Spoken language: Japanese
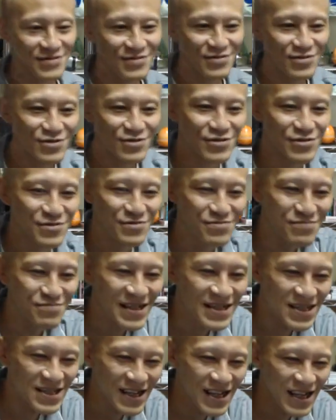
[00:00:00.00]
うん、
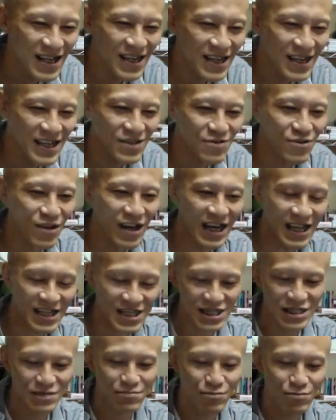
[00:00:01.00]
待ってな、えっと、
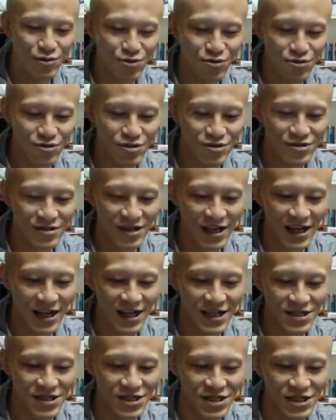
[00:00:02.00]
橋本くん、
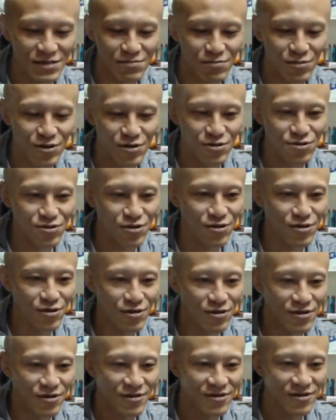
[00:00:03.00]
橋
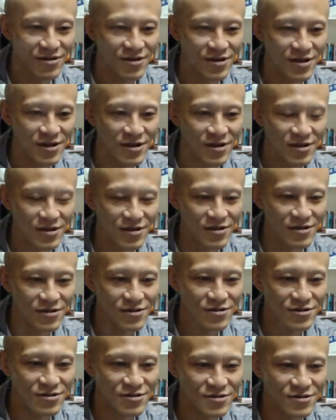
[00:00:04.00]
本
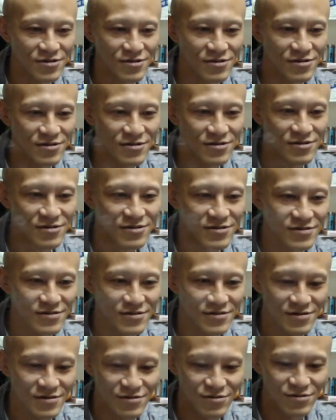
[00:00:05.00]
くん、
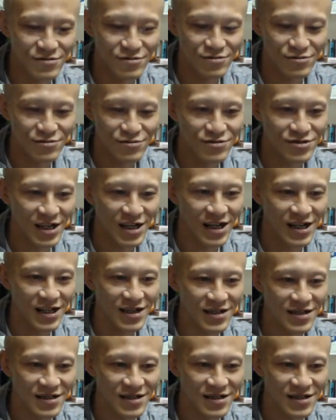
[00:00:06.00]
うな、